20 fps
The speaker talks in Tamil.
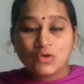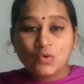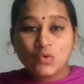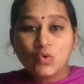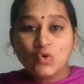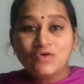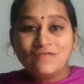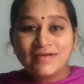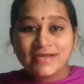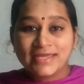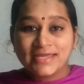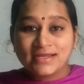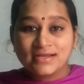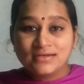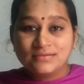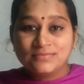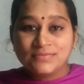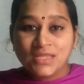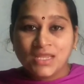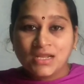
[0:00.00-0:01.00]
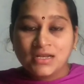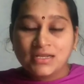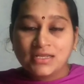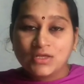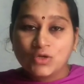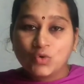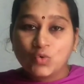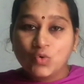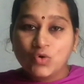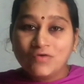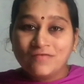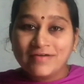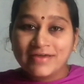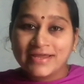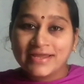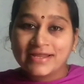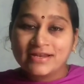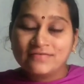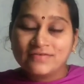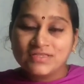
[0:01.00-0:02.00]
கூழ் வகைகள் இங்கே கூழ்
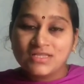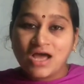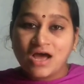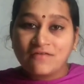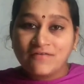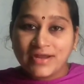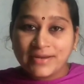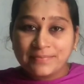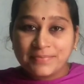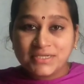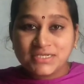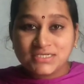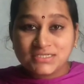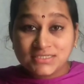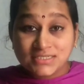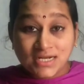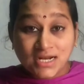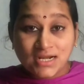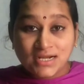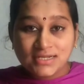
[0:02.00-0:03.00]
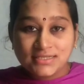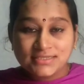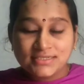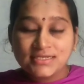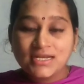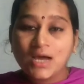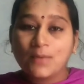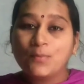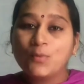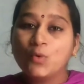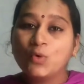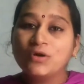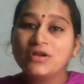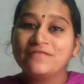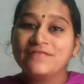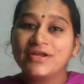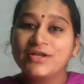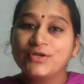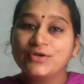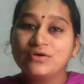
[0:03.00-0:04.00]
வகைகள் வந்து அவாய்ட் பண்ணுறது நல்லது நான் போன
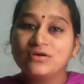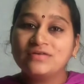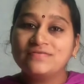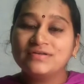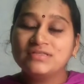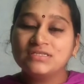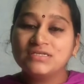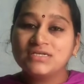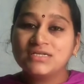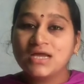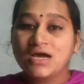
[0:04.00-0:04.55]
வீடியோவில் வந்து